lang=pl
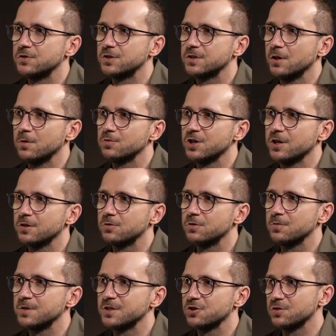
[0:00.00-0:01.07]
wszystkie obszary,
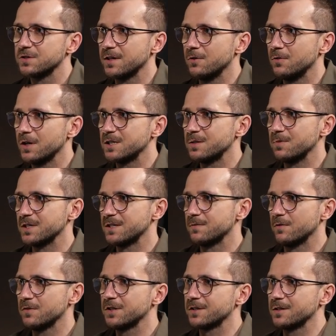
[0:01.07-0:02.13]
którymi zarządzają lasy
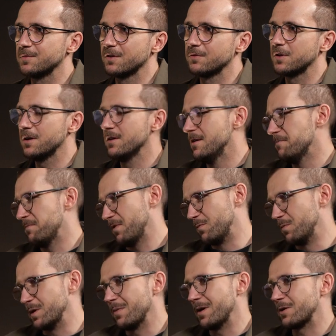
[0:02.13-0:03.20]
państwowe, tak naprawdę
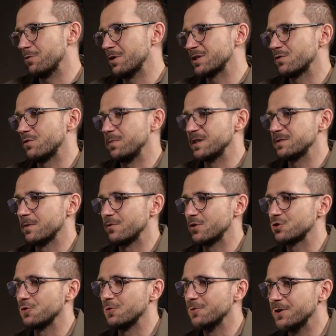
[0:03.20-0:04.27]
w mniemaniu lasów
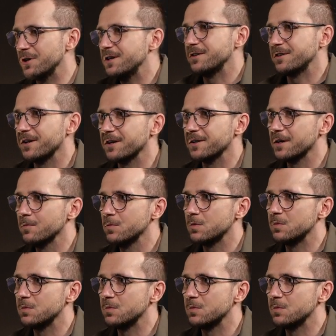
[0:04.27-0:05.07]
państwowych są ich terenem,